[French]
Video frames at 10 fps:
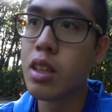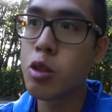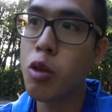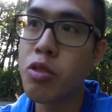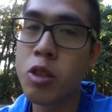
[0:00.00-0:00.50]

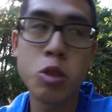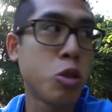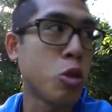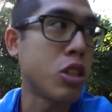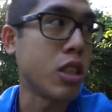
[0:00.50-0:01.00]
tu vois on vit dans
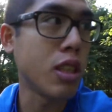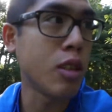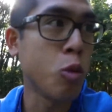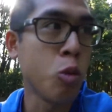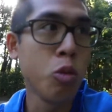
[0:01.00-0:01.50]
une
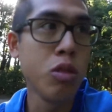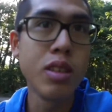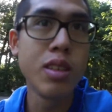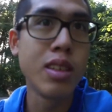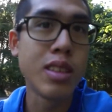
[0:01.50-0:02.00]
société où
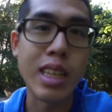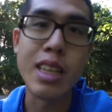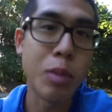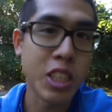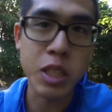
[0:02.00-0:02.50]
c'est
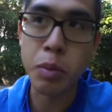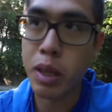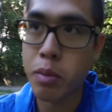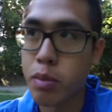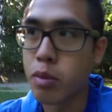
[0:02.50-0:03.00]
l'image qui
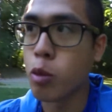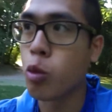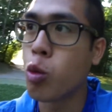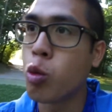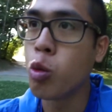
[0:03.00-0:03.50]
prime
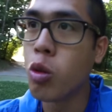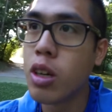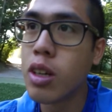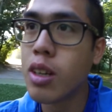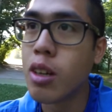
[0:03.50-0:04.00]
où
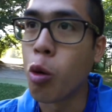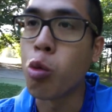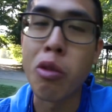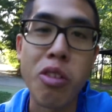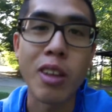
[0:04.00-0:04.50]
on
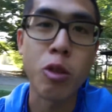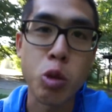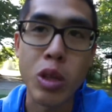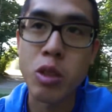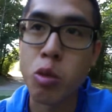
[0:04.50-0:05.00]
doit faire
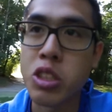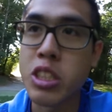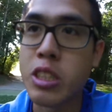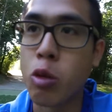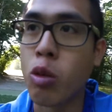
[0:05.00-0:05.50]
attention à ce qu'on
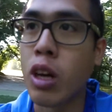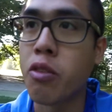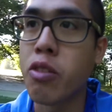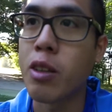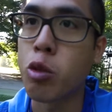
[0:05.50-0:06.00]
dit on
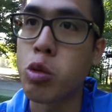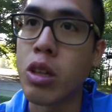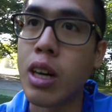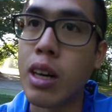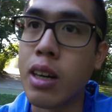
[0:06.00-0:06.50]
doit faire
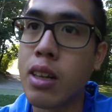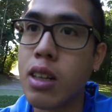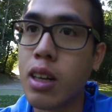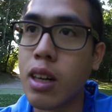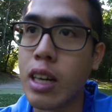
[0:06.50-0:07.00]
attention à,
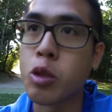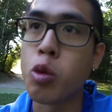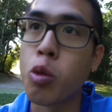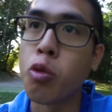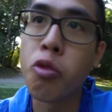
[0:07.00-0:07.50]
à ce
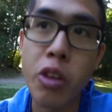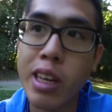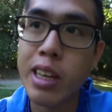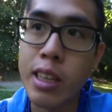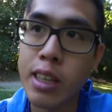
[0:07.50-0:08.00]
qu'on
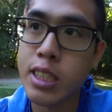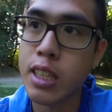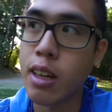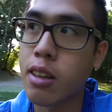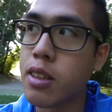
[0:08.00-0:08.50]
fait
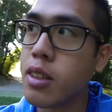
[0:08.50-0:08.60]
etc